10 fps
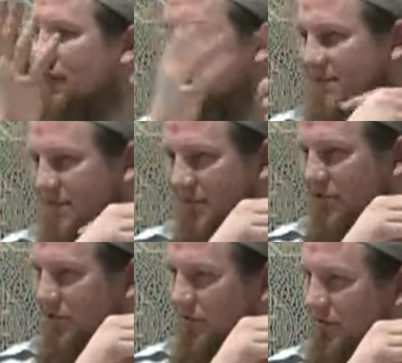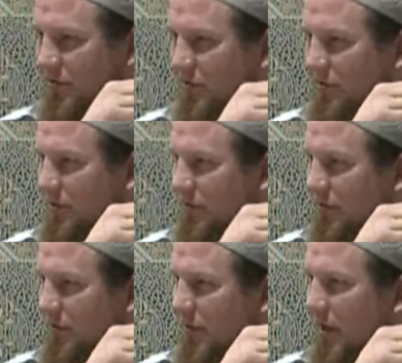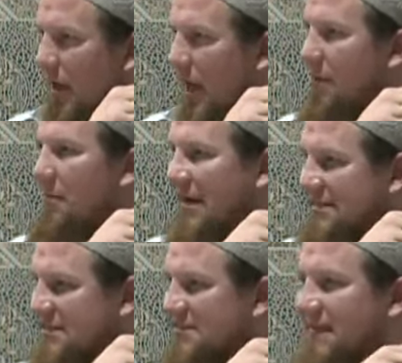weiß es nicht. Aber meistens,